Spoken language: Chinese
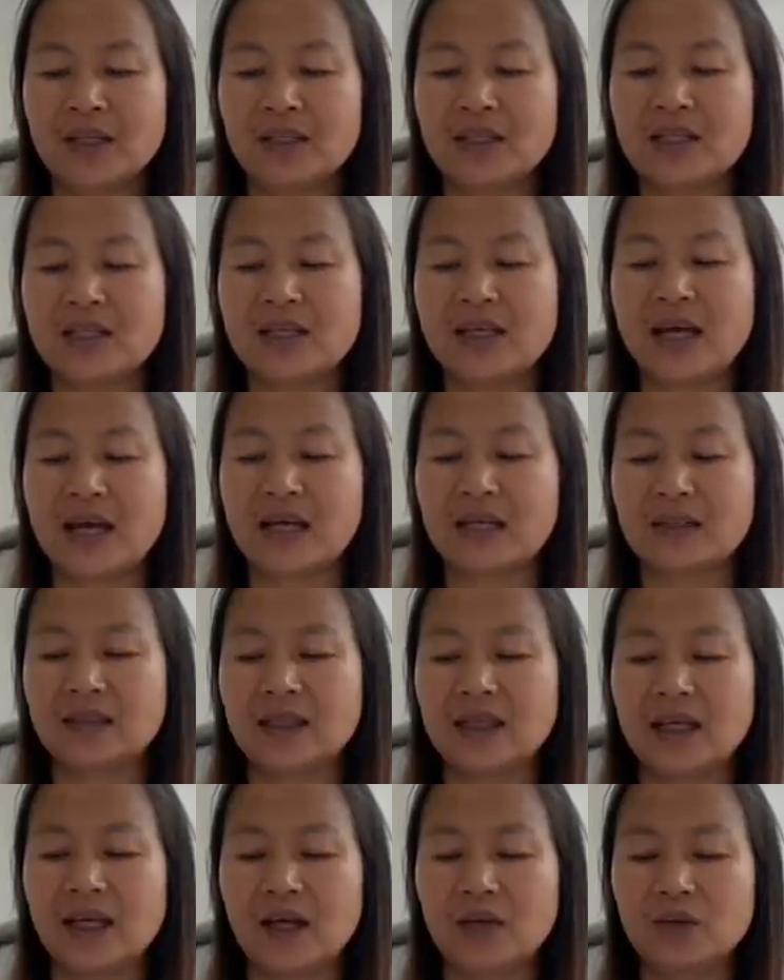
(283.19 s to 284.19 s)
那是两个人
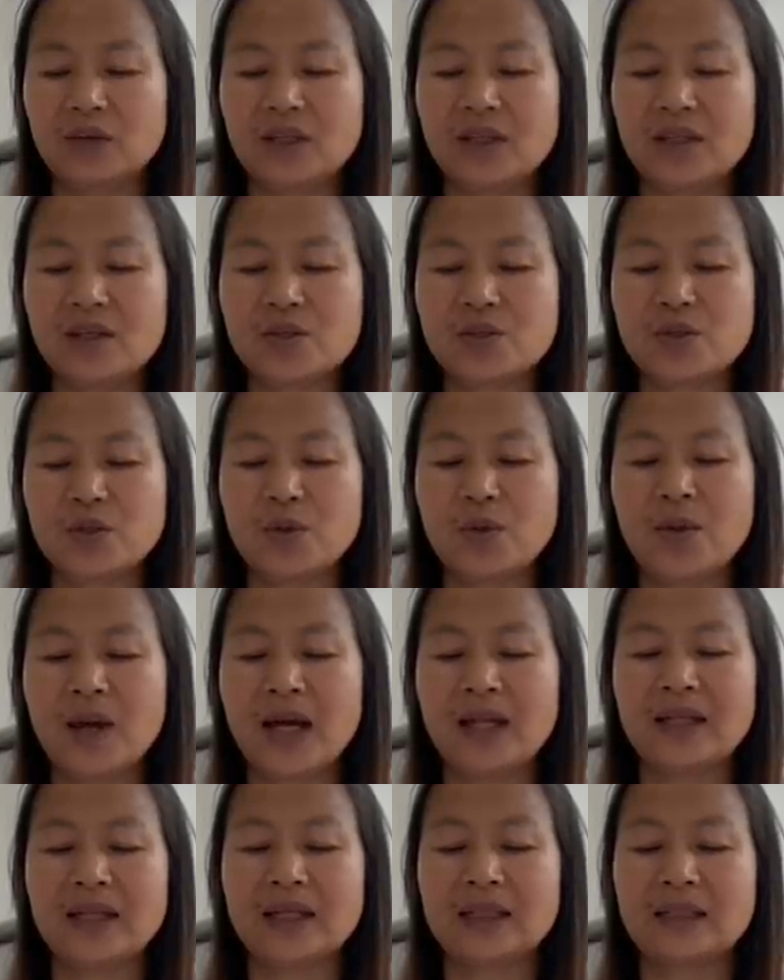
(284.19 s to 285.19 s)
的聊天的说
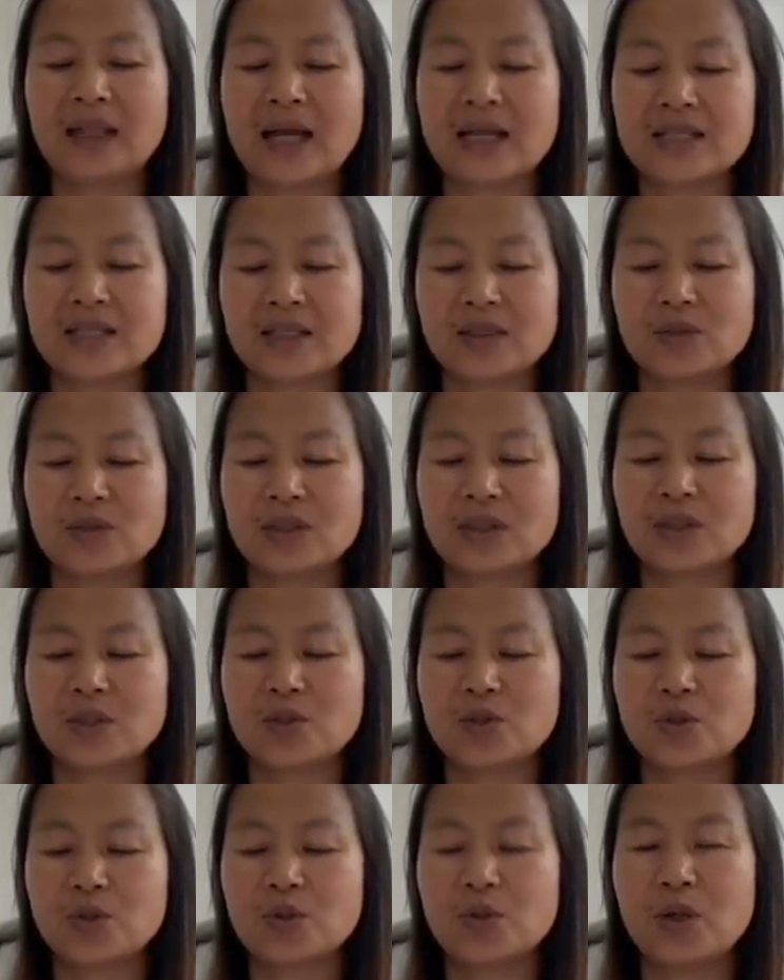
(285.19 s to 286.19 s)
话，那个大舌头曾经
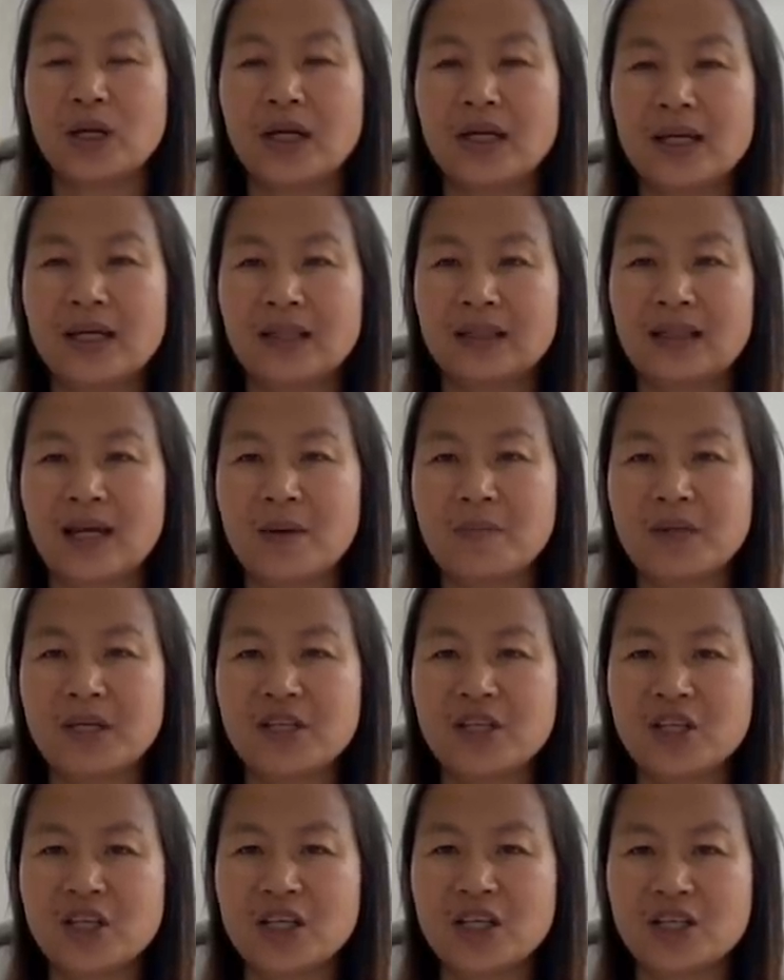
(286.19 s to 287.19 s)
说过，他们
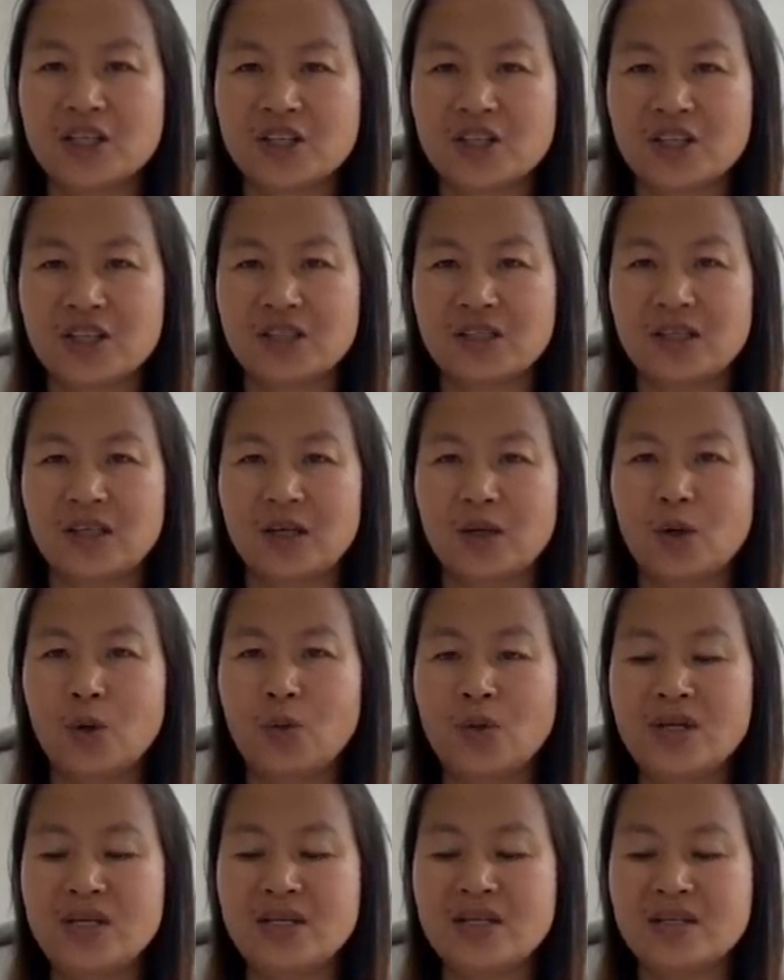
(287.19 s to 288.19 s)
正式的
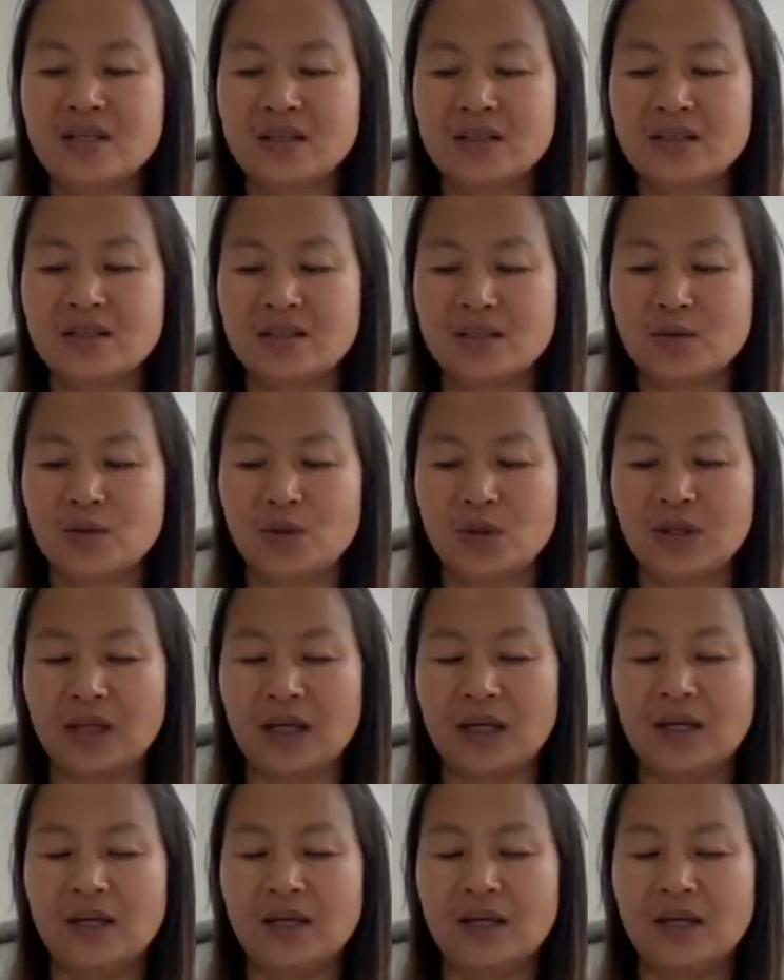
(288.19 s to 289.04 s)
婚生子女呢，